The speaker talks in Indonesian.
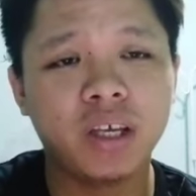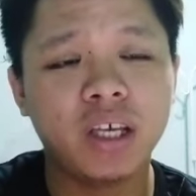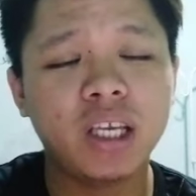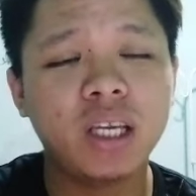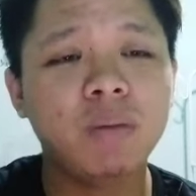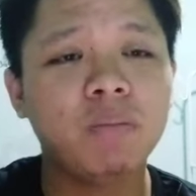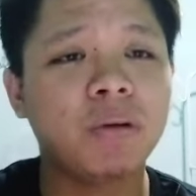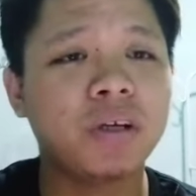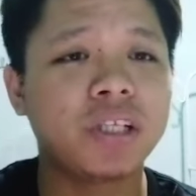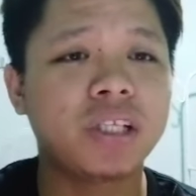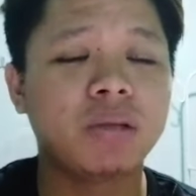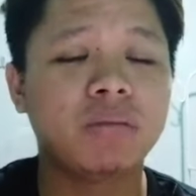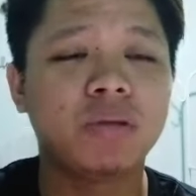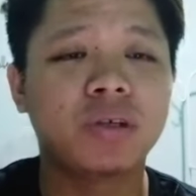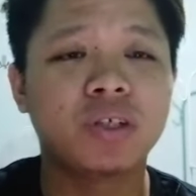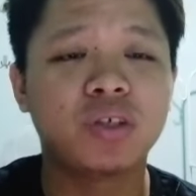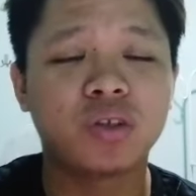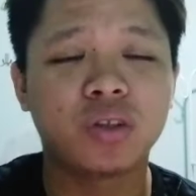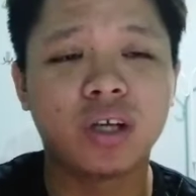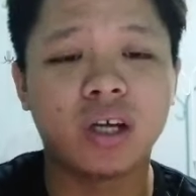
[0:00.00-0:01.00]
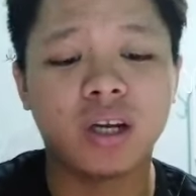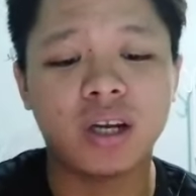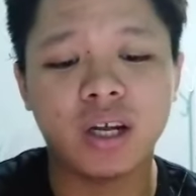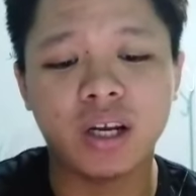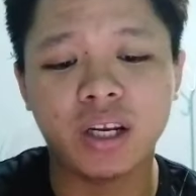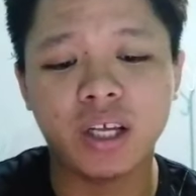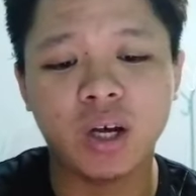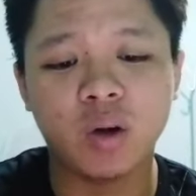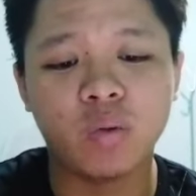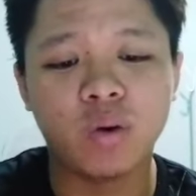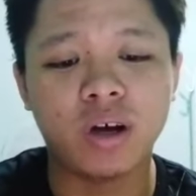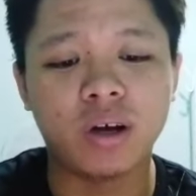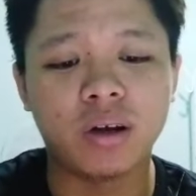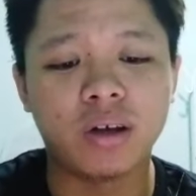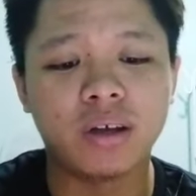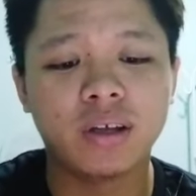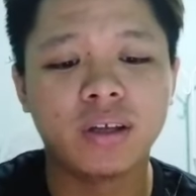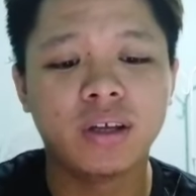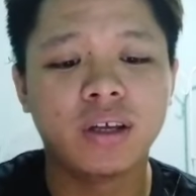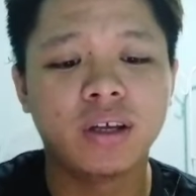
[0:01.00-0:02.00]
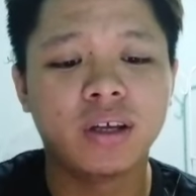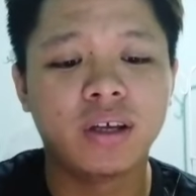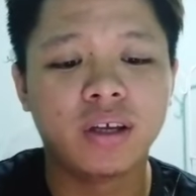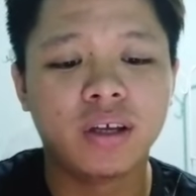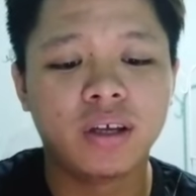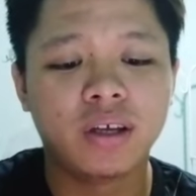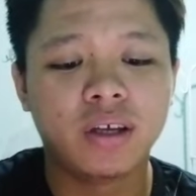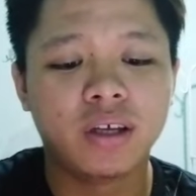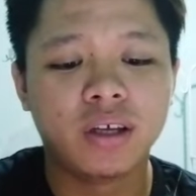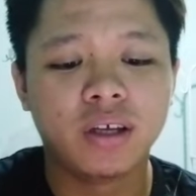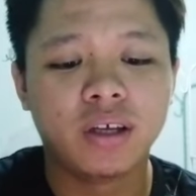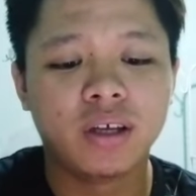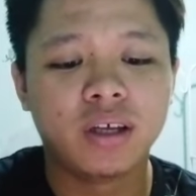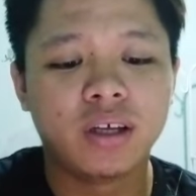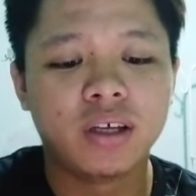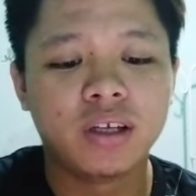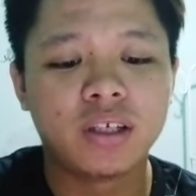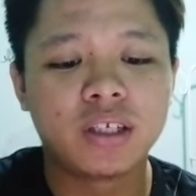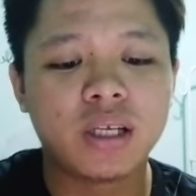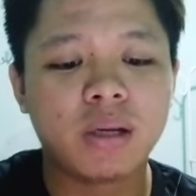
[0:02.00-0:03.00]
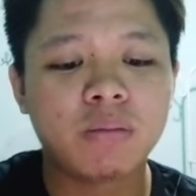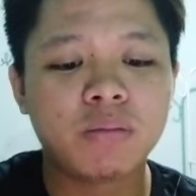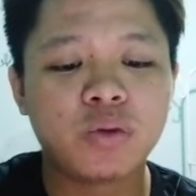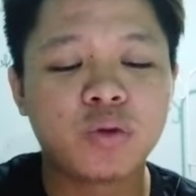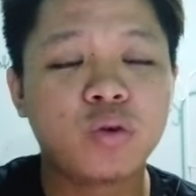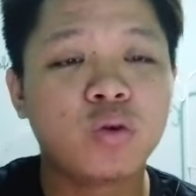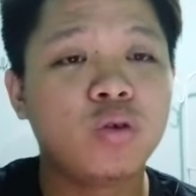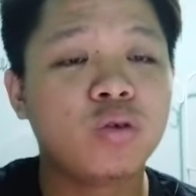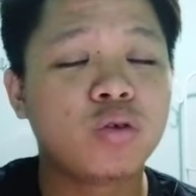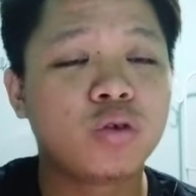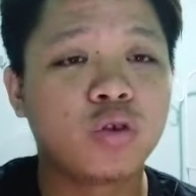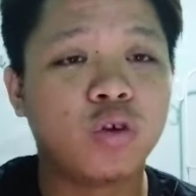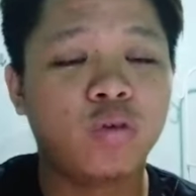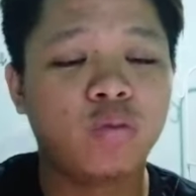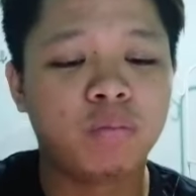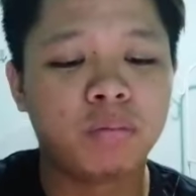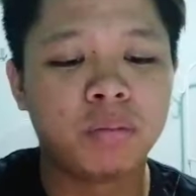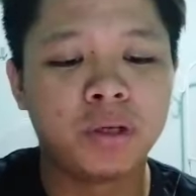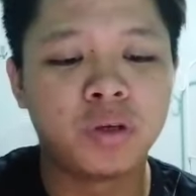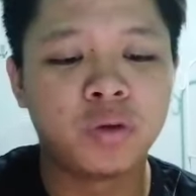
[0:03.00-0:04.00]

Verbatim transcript: Ini pasti mengejutkan hati awang. Samsul Yusuf